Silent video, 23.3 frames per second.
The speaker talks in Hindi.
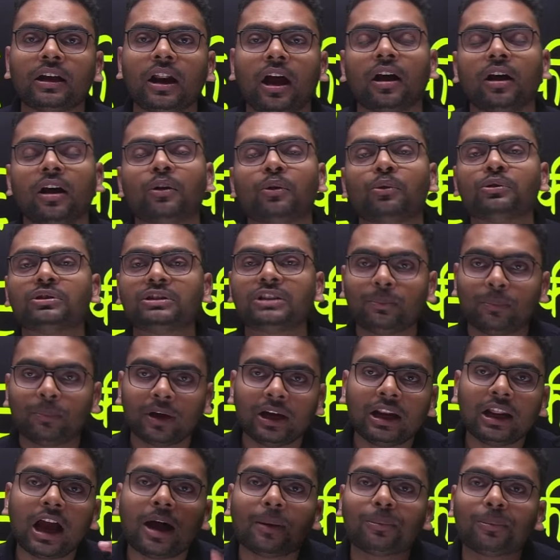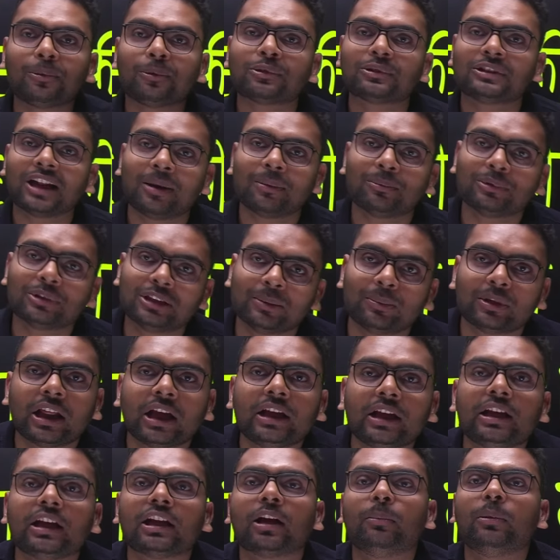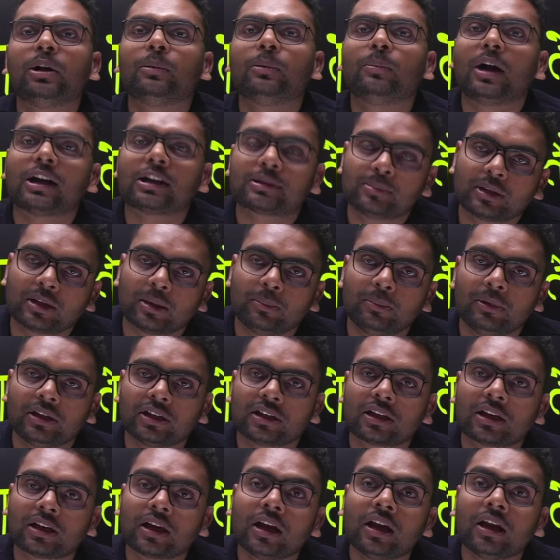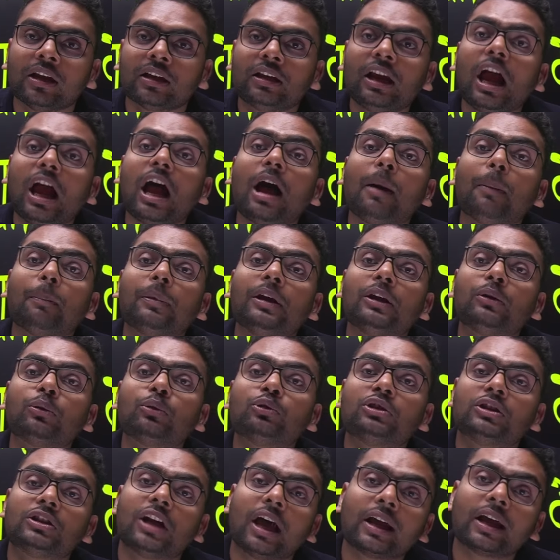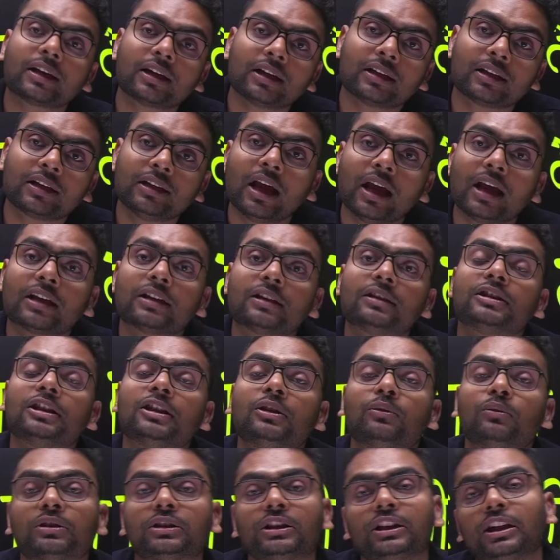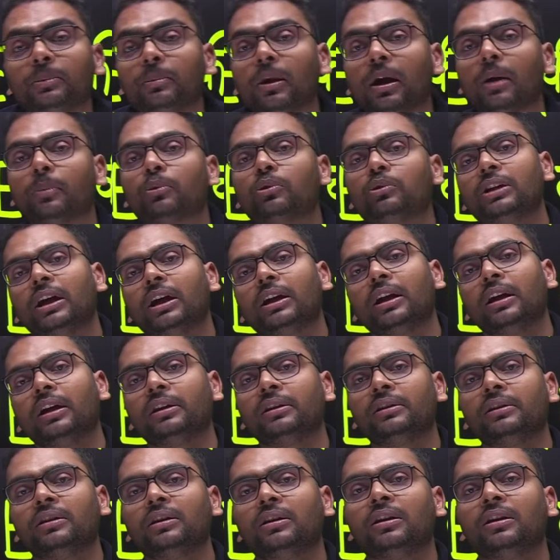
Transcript: हाँ उससे पहले आप लोग जरा मुझे बताइए कमेंट बॉक्स में कमेंट करिए क्या आपने कुछ टारगेट किया है किस यूनिवर्सिटी में आपको जाना है